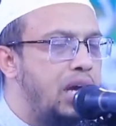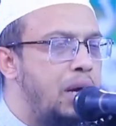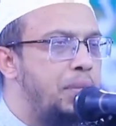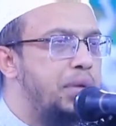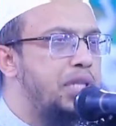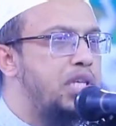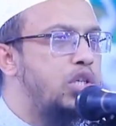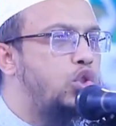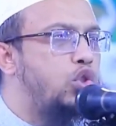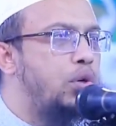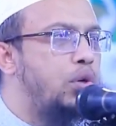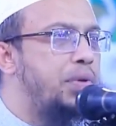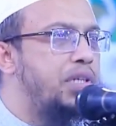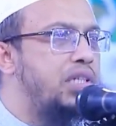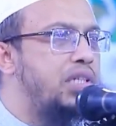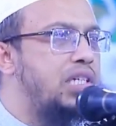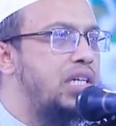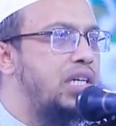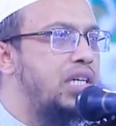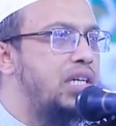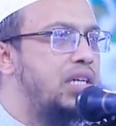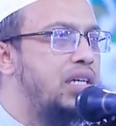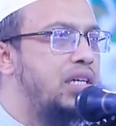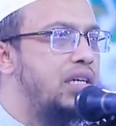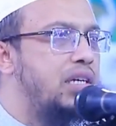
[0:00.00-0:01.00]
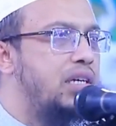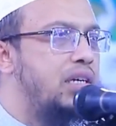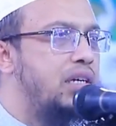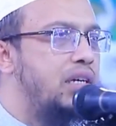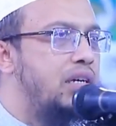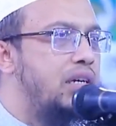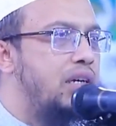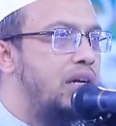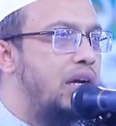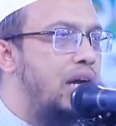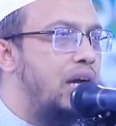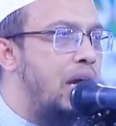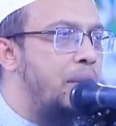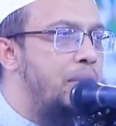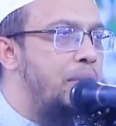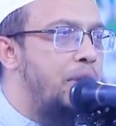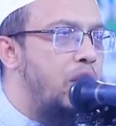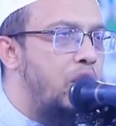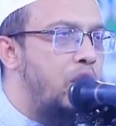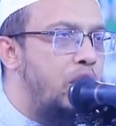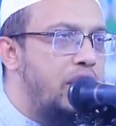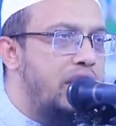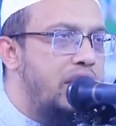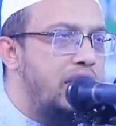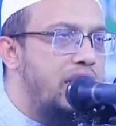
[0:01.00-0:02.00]
আমাদের সমাজে
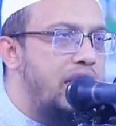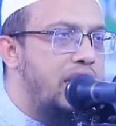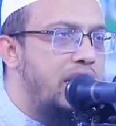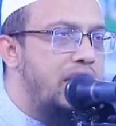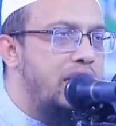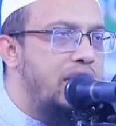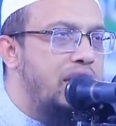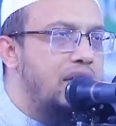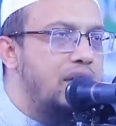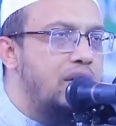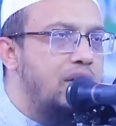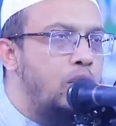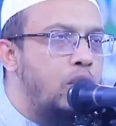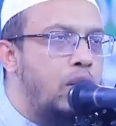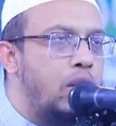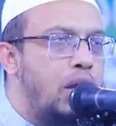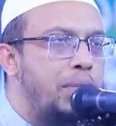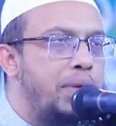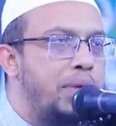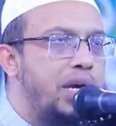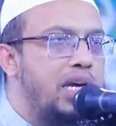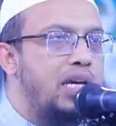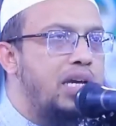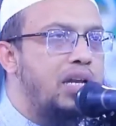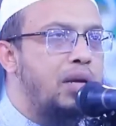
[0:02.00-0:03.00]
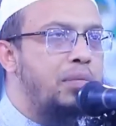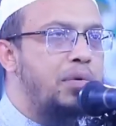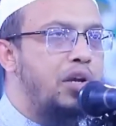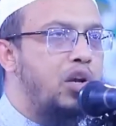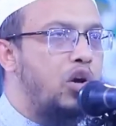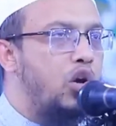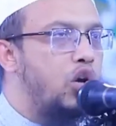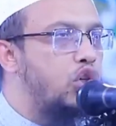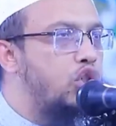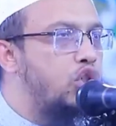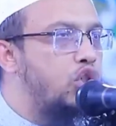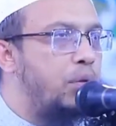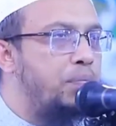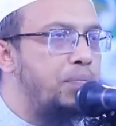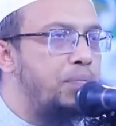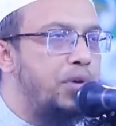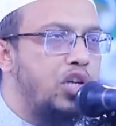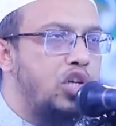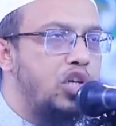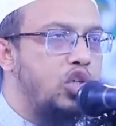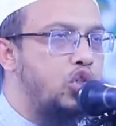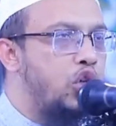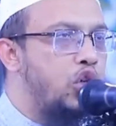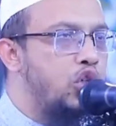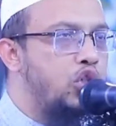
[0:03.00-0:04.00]
আমরা অনেকেই ওলামা একরামের হক
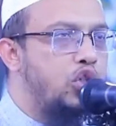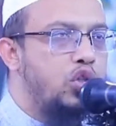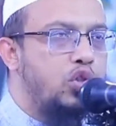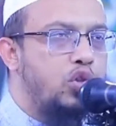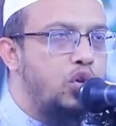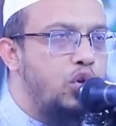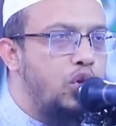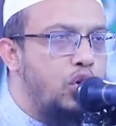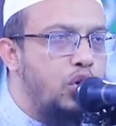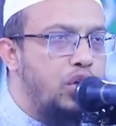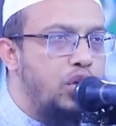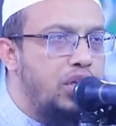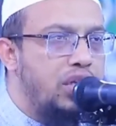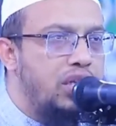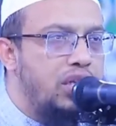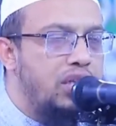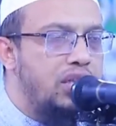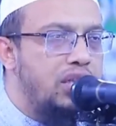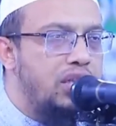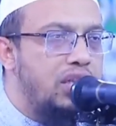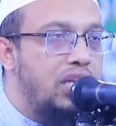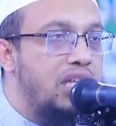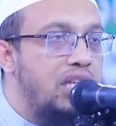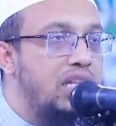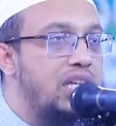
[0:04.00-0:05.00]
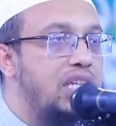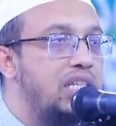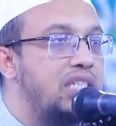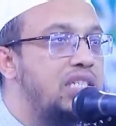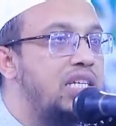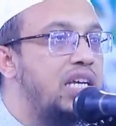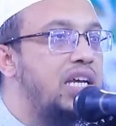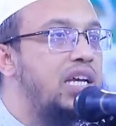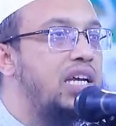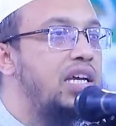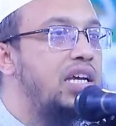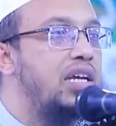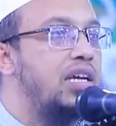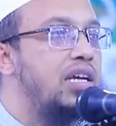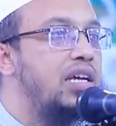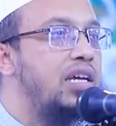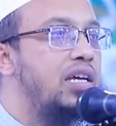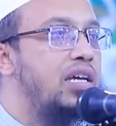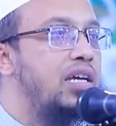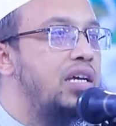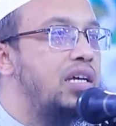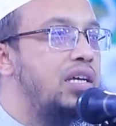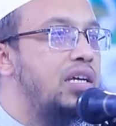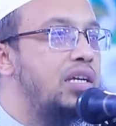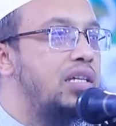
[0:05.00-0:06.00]
সম্পর্কে সচেতন নই তাদের যে
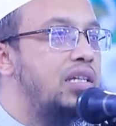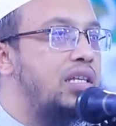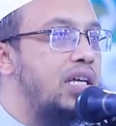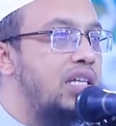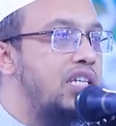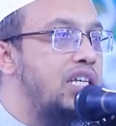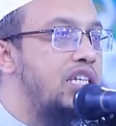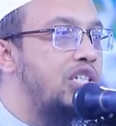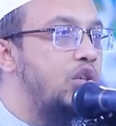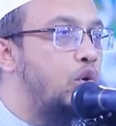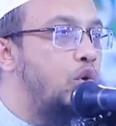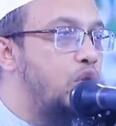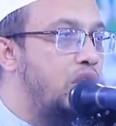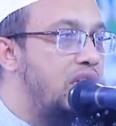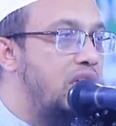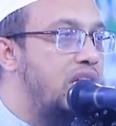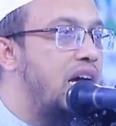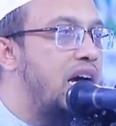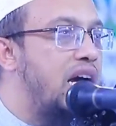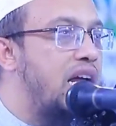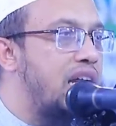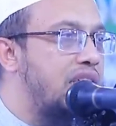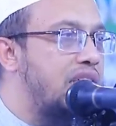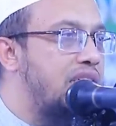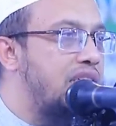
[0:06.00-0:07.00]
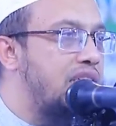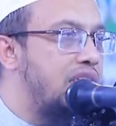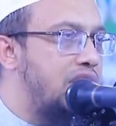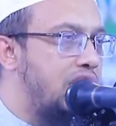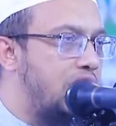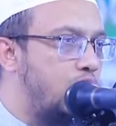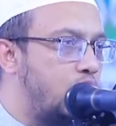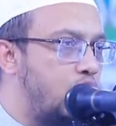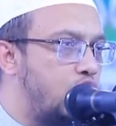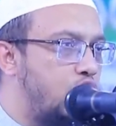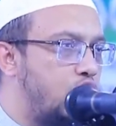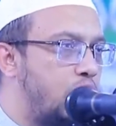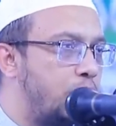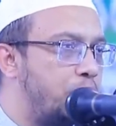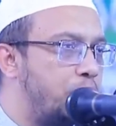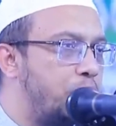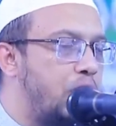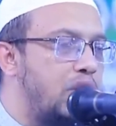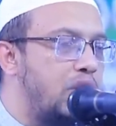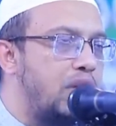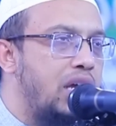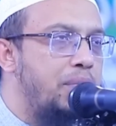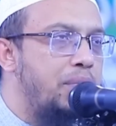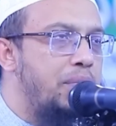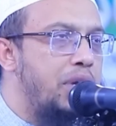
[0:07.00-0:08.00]
তাদের যে অধিকার আছে সেগুলো
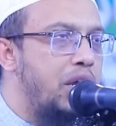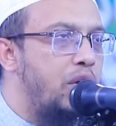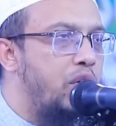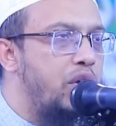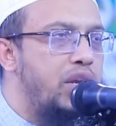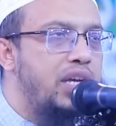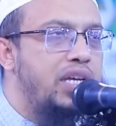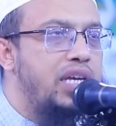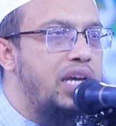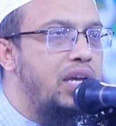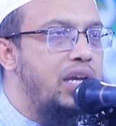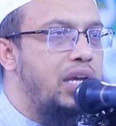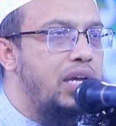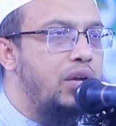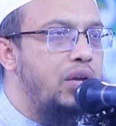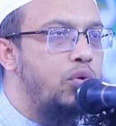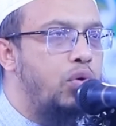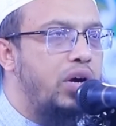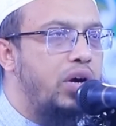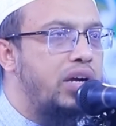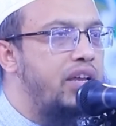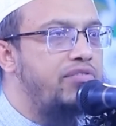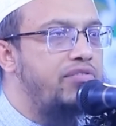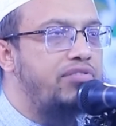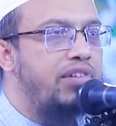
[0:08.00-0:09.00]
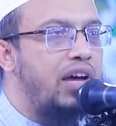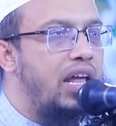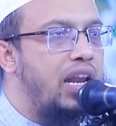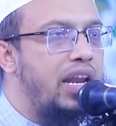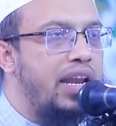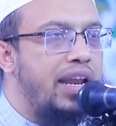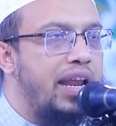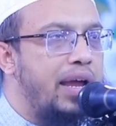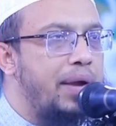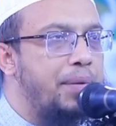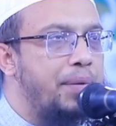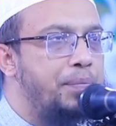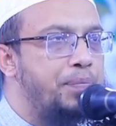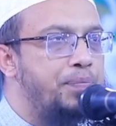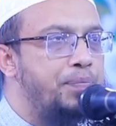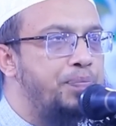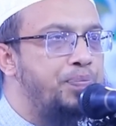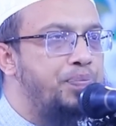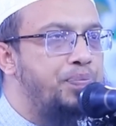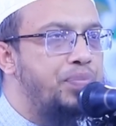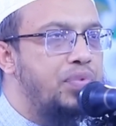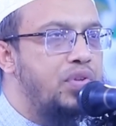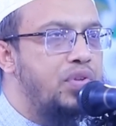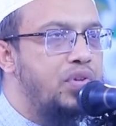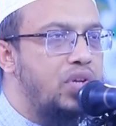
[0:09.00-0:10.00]
সম্পর্কে আমরা অনেকেই ওয়াকিফ হাল না
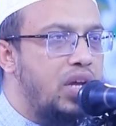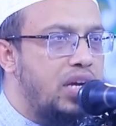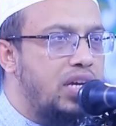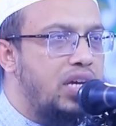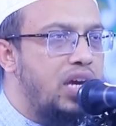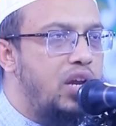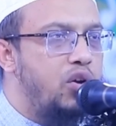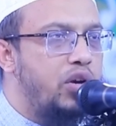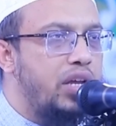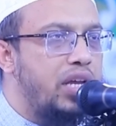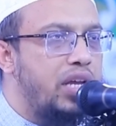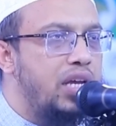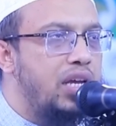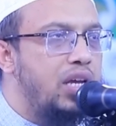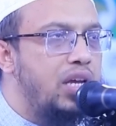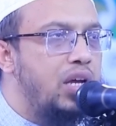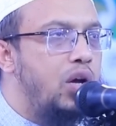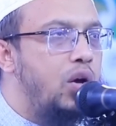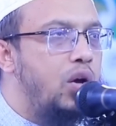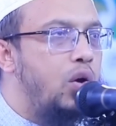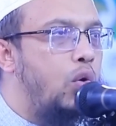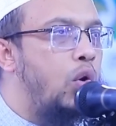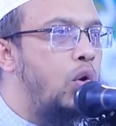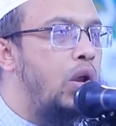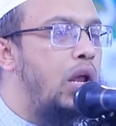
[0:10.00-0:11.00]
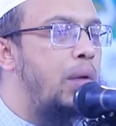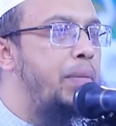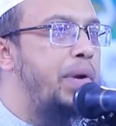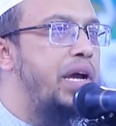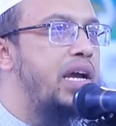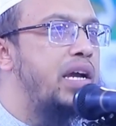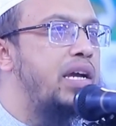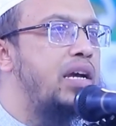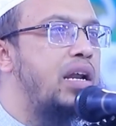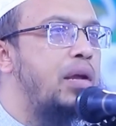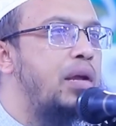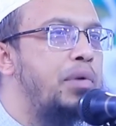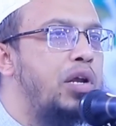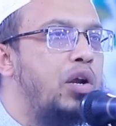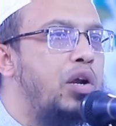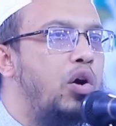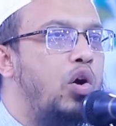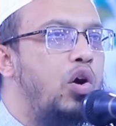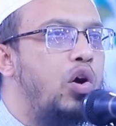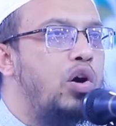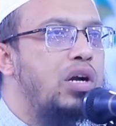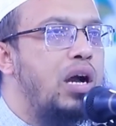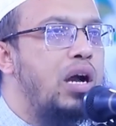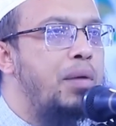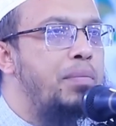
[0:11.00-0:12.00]
যার কারণে ওলামা একরামের
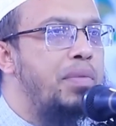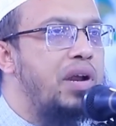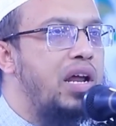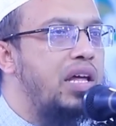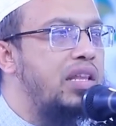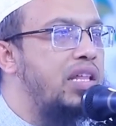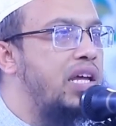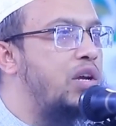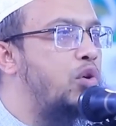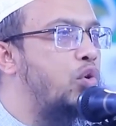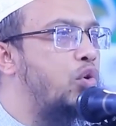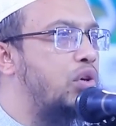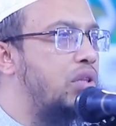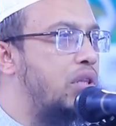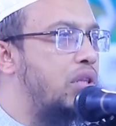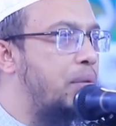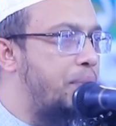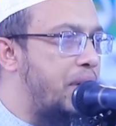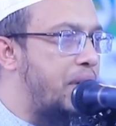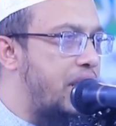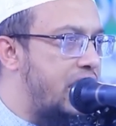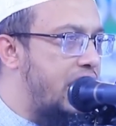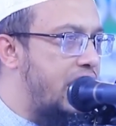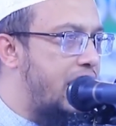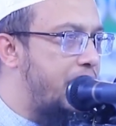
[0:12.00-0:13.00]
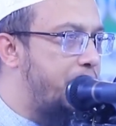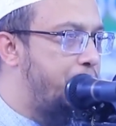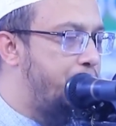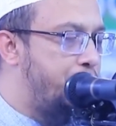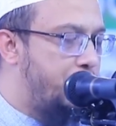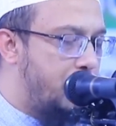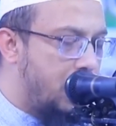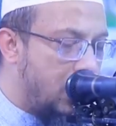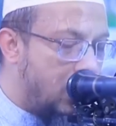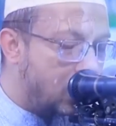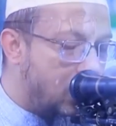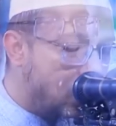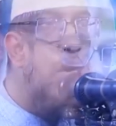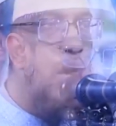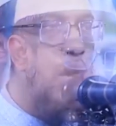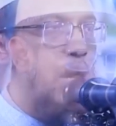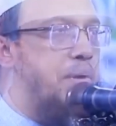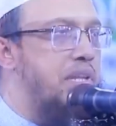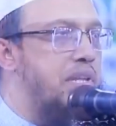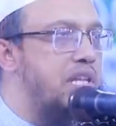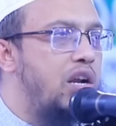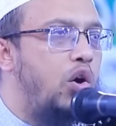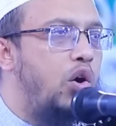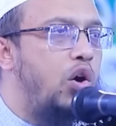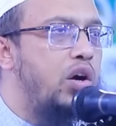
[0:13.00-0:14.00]
হক আমরা আদায় করতে পারি না
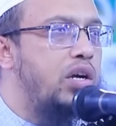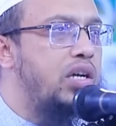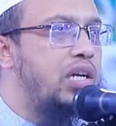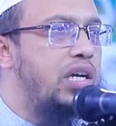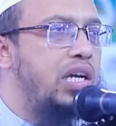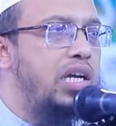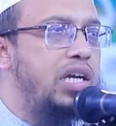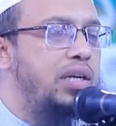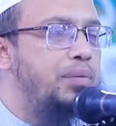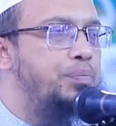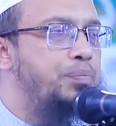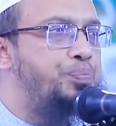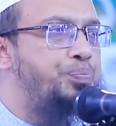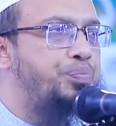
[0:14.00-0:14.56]
ওলামাদের হক কি